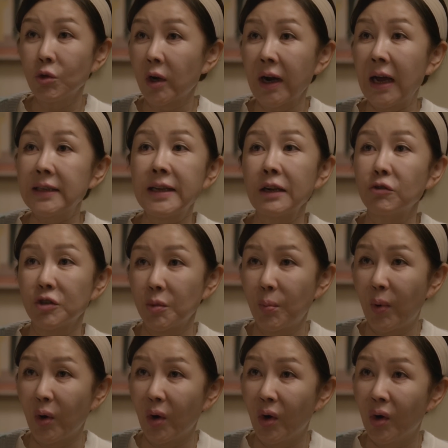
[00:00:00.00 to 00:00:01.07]
너랑 안 살고
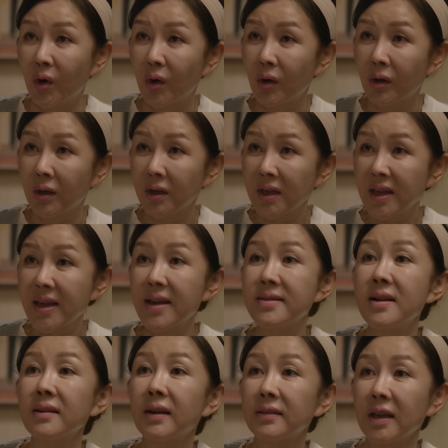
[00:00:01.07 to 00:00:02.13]
싶어.
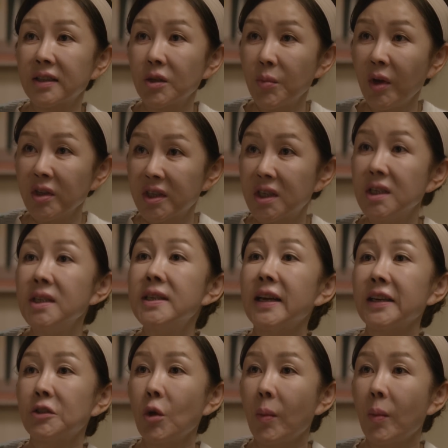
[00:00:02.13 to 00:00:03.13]
옛날 같았으면 진작에